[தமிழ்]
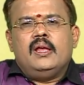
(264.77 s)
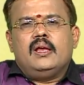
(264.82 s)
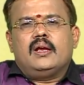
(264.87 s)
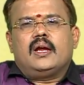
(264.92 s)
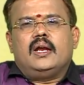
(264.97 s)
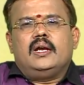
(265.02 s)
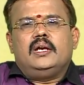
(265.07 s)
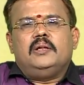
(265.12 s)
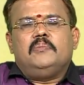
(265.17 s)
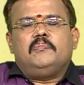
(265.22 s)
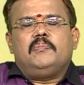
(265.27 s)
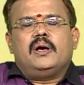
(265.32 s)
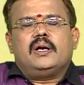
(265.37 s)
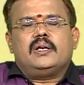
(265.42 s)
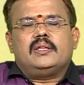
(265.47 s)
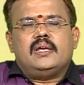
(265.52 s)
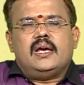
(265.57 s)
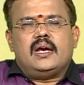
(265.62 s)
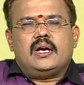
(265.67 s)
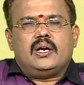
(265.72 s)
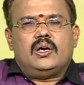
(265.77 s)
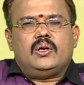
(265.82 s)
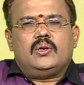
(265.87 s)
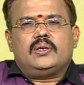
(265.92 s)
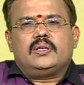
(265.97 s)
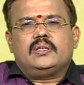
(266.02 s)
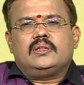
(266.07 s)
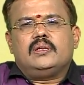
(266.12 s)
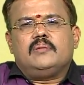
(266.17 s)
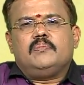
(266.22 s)
கண்டிப்பாக தேக
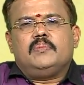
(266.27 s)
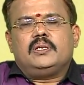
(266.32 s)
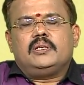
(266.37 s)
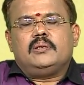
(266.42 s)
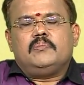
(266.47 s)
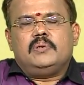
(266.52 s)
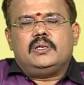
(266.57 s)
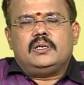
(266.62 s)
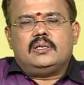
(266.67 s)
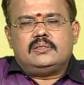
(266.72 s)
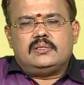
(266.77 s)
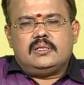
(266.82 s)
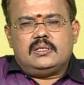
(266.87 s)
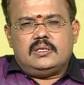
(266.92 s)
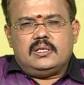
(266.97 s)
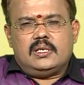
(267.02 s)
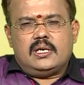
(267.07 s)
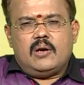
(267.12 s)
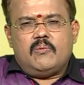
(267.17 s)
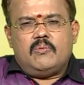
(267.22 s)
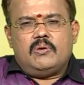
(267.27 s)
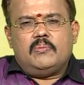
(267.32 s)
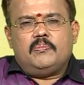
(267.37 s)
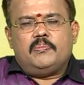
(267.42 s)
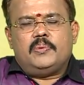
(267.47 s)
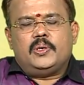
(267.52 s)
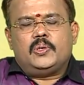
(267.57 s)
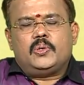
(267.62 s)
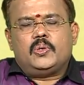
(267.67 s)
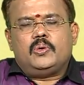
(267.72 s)
ஆரோக்கியத்தில் மட்டும் இன்று சிறிது கவனம்
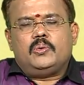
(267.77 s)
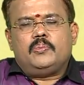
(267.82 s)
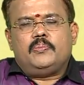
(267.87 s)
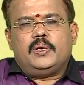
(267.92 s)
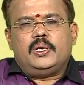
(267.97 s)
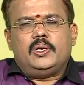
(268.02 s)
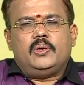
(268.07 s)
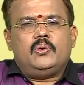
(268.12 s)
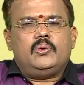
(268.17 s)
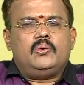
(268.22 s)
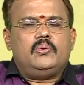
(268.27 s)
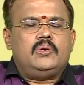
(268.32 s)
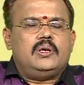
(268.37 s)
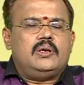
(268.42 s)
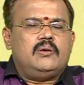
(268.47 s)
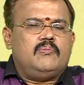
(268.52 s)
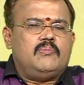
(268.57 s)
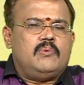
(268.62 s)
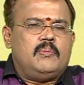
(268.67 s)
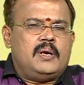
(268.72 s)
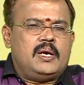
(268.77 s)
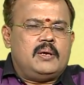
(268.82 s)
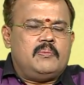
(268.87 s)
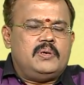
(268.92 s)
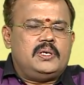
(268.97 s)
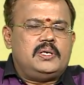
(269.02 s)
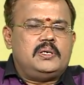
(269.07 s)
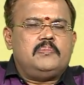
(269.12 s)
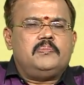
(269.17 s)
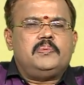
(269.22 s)
பெற்றோர் பெரியோருடன்
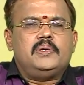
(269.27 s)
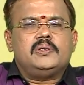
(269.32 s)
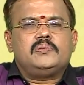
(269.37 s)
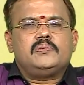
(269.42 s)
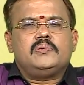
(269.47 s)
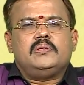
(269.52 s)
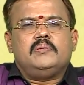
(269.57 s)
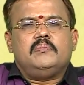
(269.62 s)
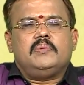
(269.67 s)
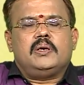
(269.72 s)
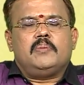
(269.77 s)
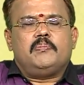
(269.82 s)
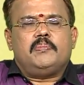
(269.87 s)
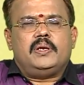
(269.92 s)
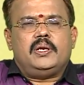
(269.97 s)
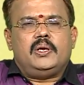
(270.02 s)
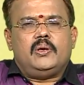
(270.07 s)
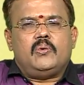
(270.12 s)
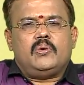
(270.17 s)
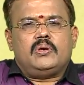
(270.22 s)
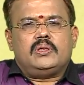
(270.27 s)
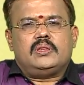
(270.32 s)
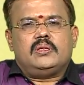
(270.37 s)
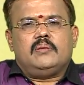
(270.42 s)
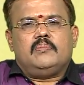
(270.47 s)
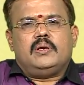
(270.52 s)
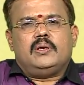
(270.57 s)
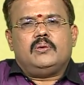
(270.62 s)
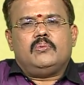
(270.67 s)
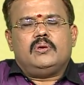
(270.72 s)
மனமிட்டு பேசுவது மிகப்பெரிய
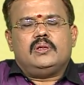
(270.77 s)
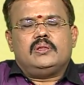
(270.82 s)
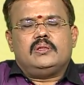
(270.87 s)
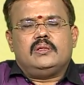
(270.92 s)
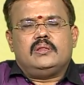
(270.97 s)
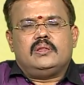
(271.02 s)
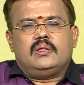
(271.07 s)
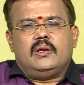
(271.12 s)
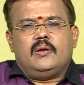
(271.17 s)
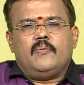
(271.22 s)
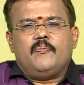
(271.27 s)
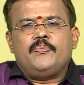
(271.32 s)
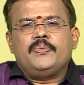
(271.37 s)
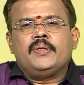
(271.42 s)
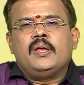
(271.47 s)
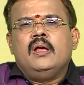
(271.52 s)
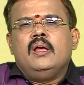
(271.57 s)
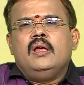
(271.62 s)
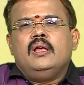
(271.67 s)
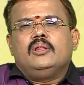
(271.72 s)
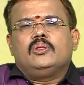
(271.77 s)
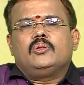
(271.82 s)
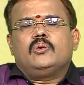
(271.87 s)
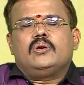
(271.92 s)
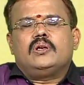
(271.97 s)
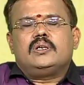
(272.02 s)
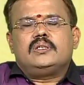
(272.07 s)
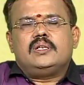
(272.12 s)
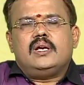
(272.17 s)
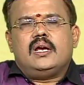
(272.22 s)
யோகத்தை அனுகூலத்தை தரும்
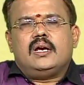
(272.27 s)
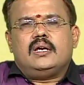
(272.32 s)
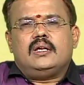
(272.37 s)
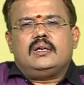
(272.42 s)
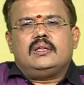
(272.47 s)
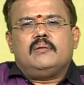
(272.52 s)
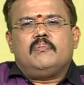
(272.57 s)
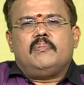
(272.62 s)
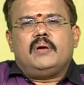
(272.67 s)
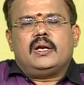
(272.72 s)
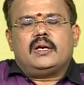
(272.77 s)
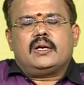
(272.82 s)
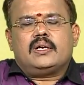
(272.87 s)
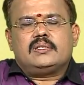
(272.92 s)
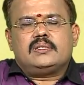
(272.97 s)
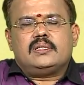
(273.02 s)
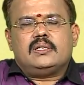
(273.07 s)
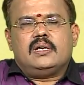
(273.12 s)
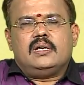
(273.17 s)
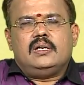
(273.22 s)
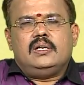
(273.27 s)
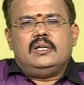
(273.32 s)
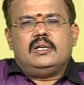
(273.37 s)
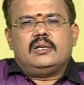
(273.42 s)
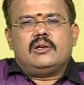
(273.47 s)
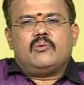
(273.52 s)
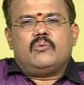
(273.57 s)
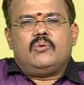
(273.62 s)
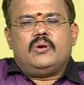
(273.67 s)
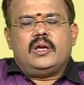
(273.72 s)
தொடர்ச்சியாக இருந்த மன கஷ்டங்கள்
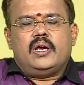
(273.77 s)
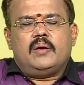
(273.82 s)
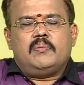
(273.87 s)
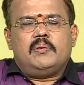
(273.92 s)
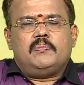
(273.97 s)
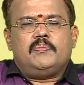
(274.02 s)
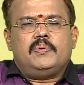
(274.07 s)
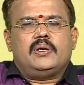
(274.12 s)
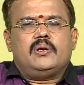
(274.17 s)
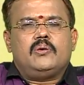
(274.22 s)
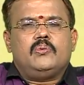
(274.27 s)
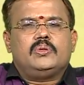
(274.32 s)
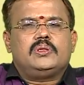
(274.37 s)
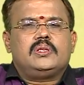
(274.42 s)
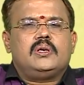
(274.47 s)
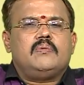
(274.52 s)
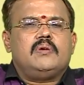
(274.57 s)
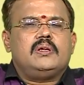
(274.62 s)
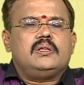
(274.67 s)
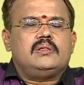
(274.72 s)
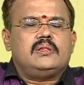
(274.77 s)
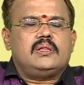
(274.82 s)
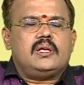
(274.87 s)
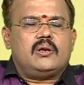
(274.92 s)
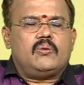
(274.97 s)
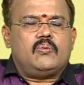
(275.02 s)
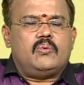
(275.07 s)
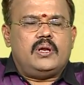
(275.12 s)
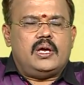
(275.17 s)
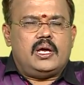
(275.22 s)
நீங்கக்கூடிய அமைப்புக்கு உத்தரவாதம்
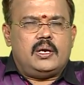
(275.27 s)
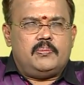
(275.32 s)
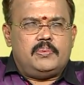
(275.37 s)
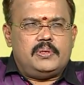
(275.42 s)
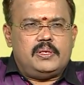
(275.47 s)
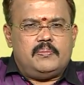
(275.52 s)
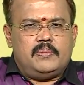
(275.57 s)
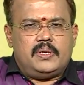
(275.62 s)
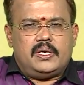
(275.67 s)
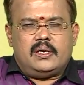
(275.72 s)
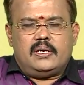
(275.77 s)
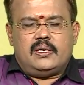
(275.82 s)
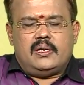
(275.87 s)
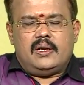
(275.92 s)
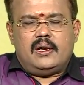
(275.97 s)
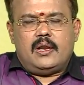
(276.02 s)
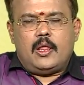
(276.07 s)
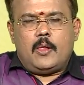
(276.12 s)
தரக்கூடிய அற்புதமான நாள்